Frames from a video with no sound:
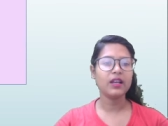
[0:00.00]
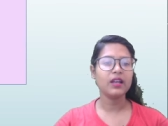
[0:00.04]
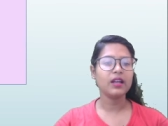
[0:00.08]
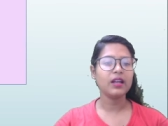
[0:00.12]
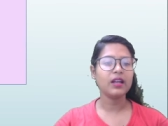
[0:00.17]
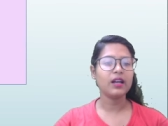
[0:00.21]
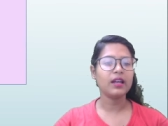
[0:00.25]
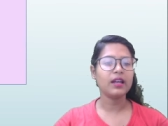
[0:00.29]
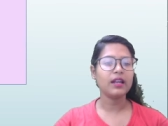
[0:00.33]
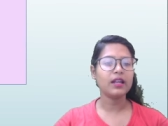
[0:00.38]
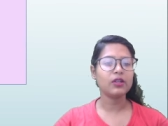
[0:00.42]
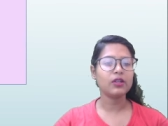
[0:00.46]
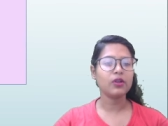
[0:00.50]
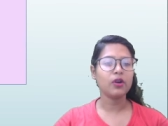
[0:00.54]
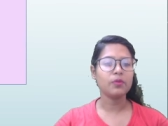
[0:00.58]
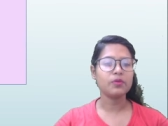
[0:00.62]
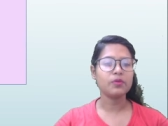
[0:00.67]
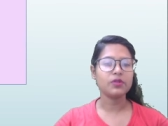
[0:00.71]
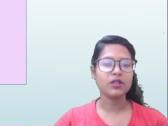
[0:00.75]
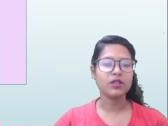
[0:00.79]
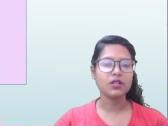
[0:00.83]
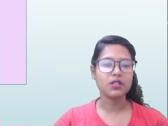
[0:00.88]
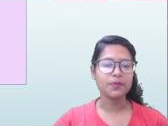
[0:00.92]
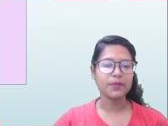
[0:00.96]
करेक्ट
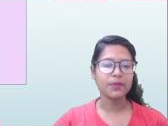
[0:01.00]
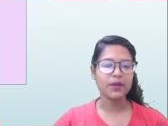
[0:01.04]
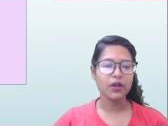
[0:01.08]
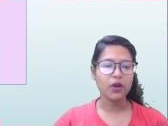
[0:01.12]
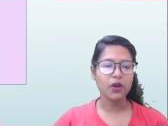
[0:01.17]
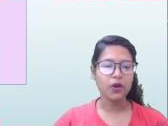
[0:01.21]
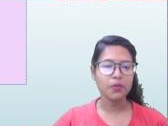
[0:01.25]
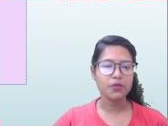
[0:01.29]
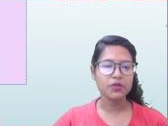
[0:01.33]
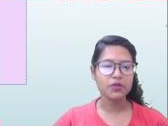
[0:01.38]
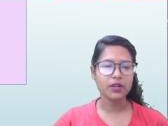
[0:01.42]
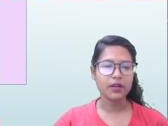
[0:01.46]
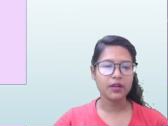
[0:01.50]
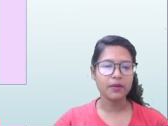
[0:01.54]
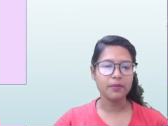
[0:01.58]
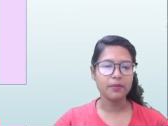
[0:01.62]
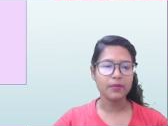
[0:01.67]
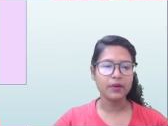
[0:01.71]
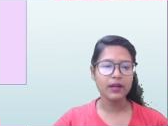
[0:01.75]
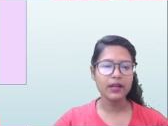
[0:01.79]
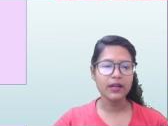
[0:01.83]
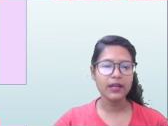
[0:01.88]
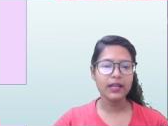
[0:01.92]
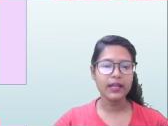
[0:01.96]
ऑप्शन इसमें है ऑप्शन
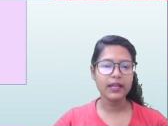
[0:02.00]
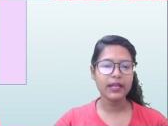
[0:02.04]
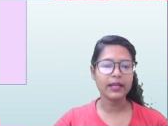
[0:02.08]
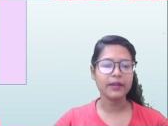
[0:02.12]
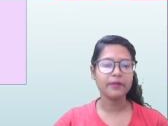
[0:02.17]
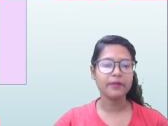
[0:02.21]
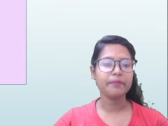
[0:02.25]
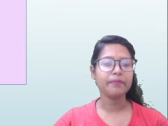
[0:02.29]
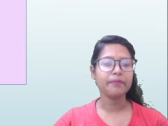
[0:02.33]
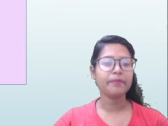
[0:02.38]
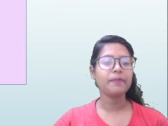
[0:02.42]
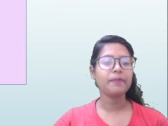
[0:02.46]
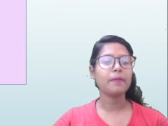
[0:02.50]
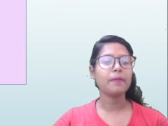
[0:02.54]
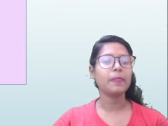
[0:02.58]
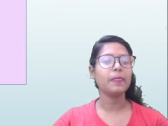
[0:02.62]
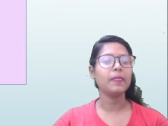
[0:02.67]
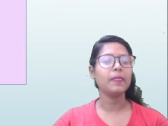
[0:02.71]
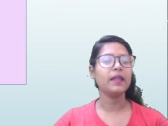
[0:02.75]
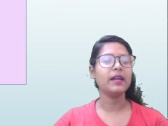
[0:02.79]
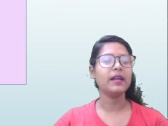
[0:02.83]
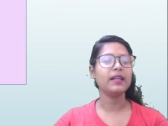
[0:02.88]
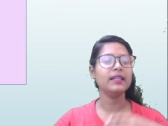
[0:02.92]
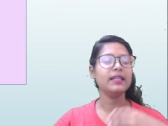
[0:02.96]
नंबर ए
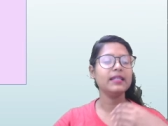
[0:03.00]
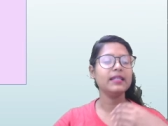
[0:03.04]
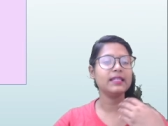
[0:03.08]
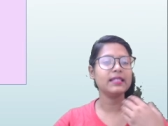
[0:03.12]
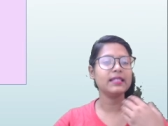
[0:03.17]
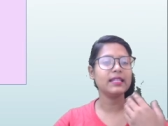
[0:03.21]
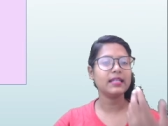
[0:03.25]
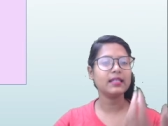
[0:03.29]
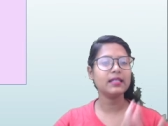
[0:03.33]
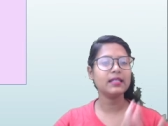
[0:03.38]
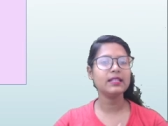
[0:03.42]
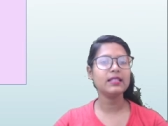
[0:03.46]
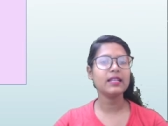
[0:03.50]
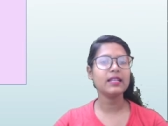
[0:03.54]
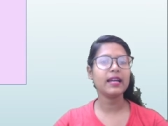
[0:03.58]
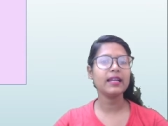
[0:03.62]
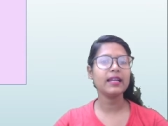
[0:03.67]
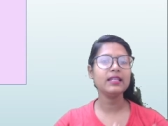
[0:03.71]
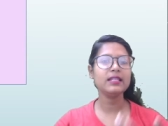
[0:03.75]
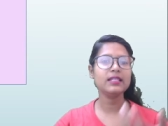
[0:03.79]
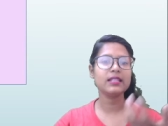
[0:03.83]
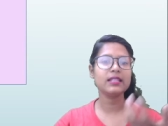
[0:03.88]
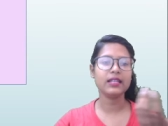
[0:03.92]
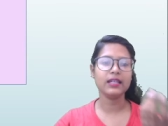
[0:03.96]
दैट द
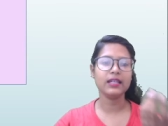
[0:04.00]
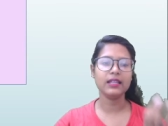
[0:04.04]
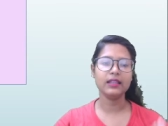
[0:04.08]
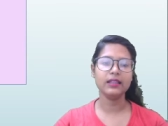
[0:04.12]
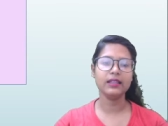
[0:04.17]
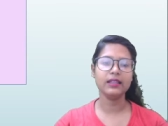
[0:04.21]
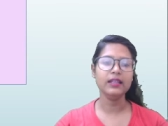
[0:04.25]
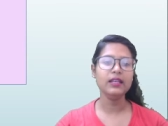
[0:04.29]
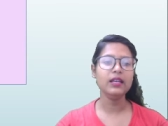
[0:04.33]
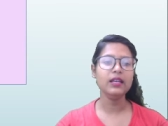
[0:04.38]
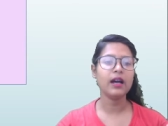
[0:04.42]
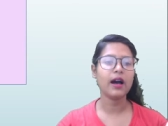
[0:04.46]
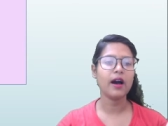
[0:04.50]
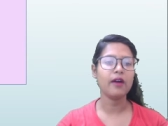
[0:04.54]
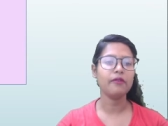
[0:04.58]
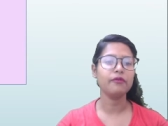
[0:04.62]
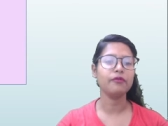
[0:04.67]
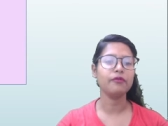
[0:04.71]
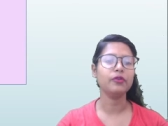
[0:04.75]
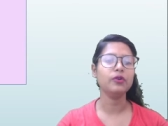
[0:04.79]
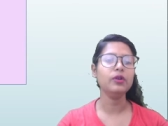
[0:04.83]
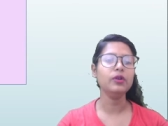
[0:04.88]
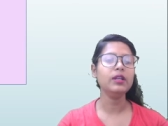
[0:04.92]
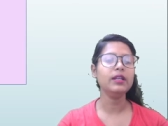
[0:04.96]
इंसेक्टिसाइड किल द
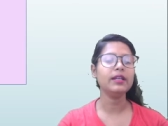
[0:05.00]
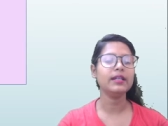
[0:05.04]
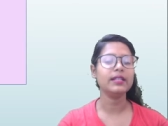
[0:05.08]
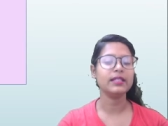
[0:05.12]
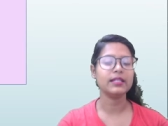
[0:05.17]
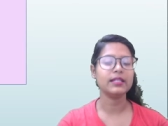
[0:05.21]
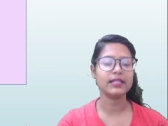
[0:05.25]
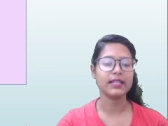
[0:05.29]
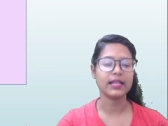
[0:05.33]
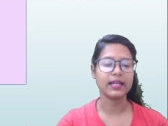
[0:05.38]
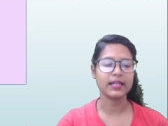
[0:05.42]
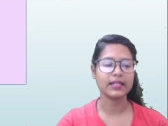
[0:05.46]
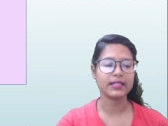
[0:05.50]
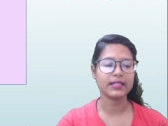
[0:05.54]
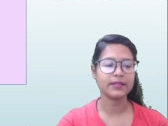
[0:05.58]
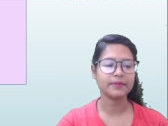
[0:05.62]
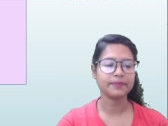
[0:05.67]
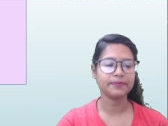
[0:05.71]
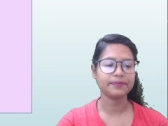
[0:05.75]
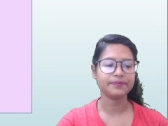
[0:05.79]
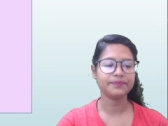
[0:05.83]
हार्मफुल इंसेक्ट्स